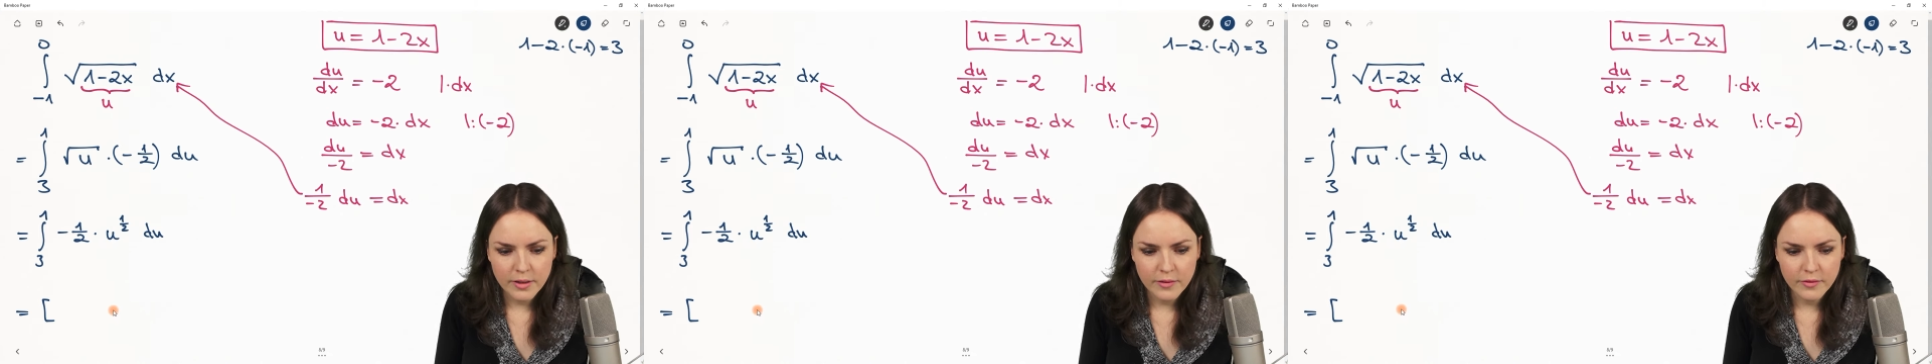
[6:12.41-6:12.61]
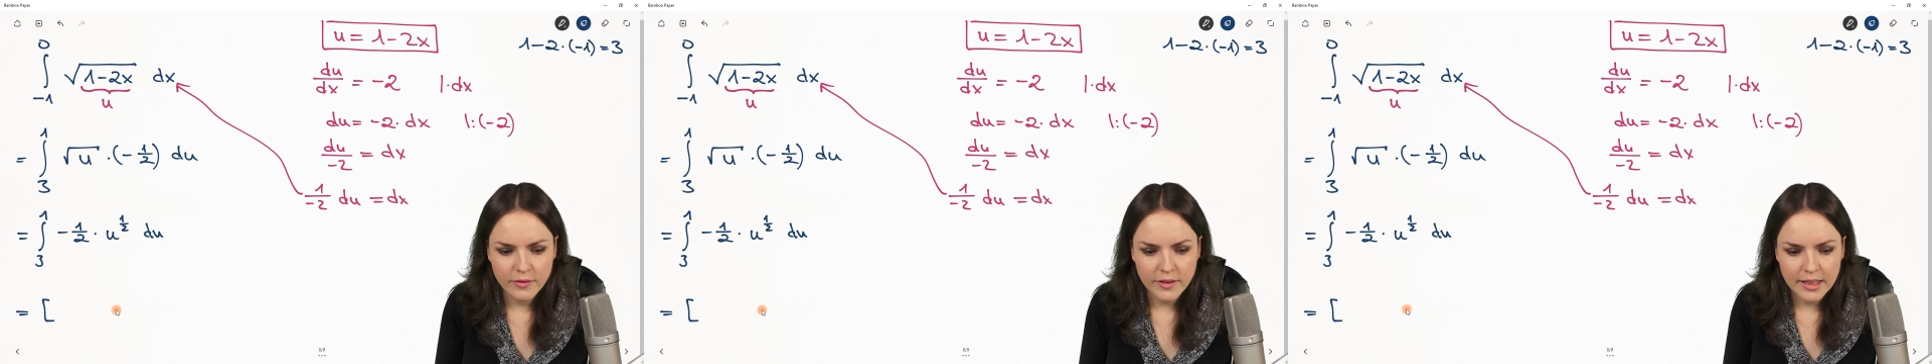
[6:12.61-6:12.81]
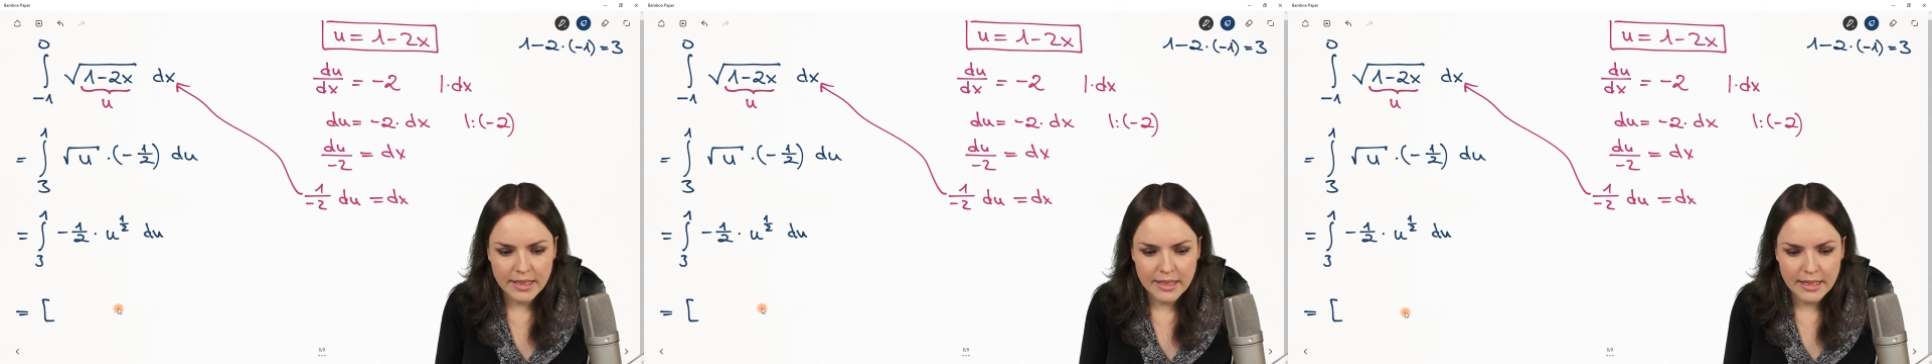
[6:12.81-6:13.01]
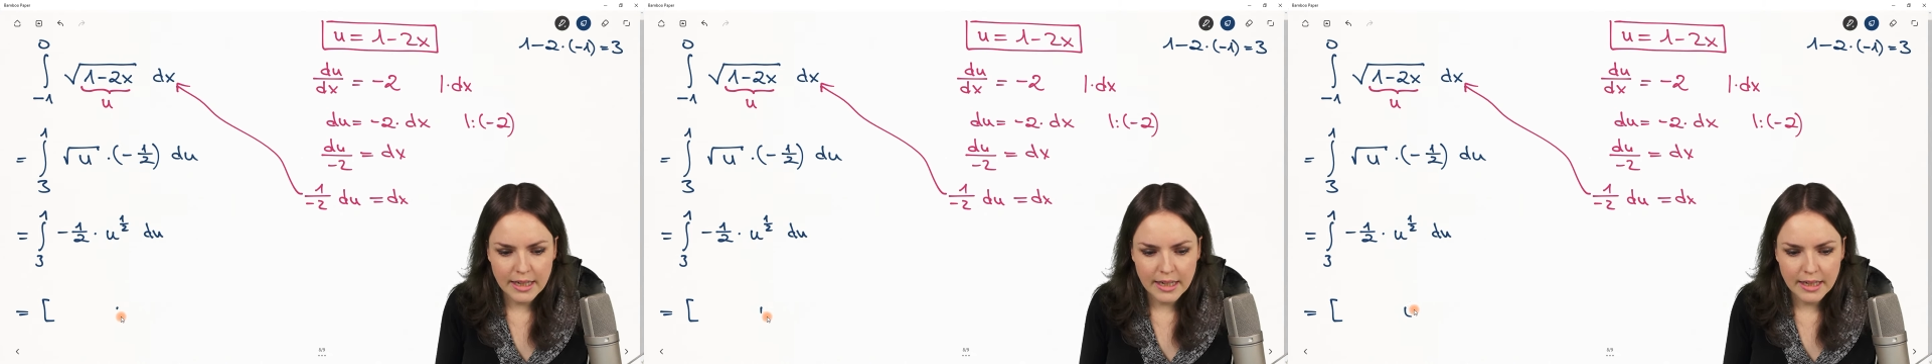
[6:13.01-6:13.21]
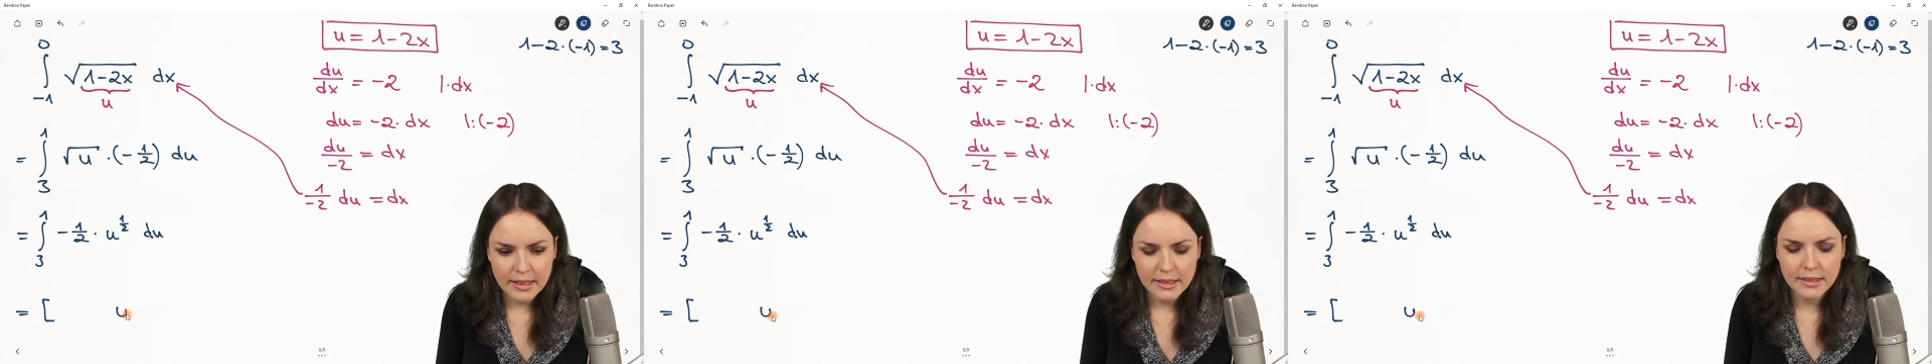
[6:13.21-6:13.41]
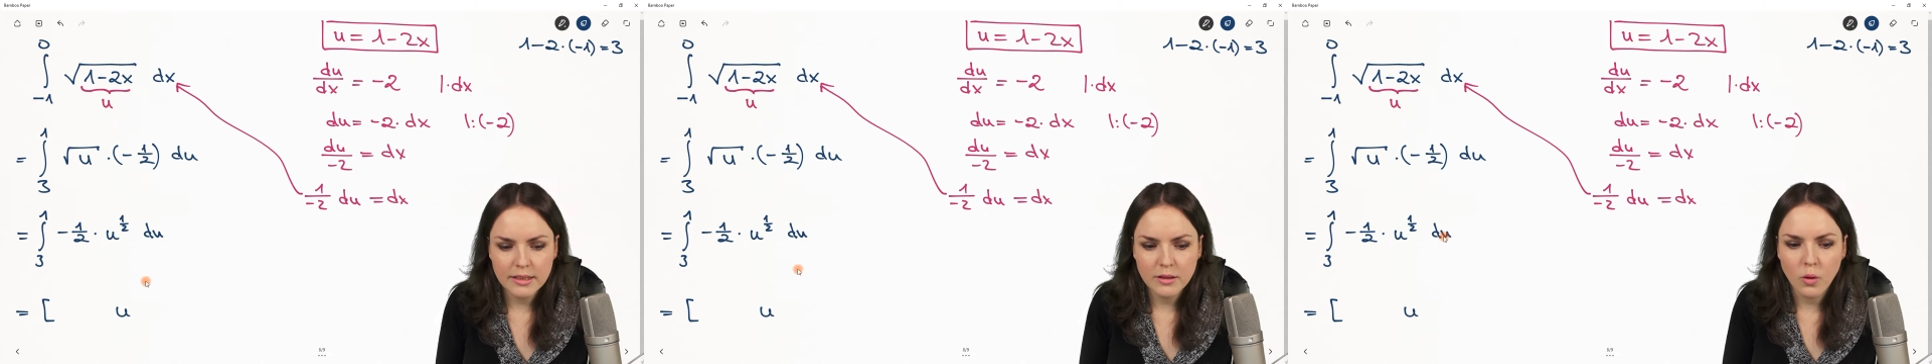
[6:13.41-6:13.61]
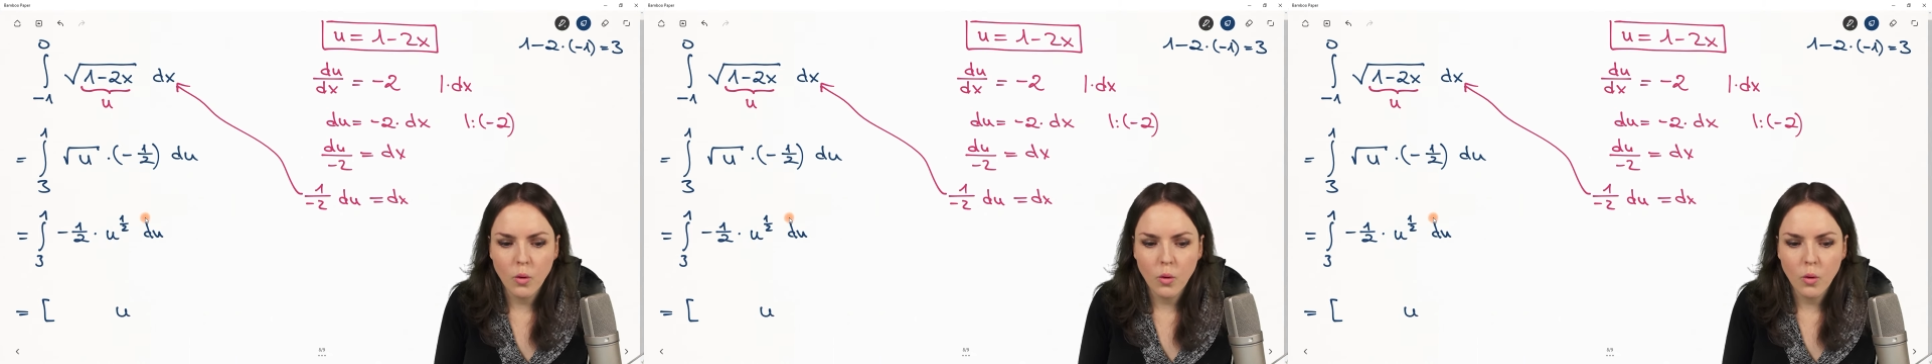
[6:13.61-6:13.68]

wird ja die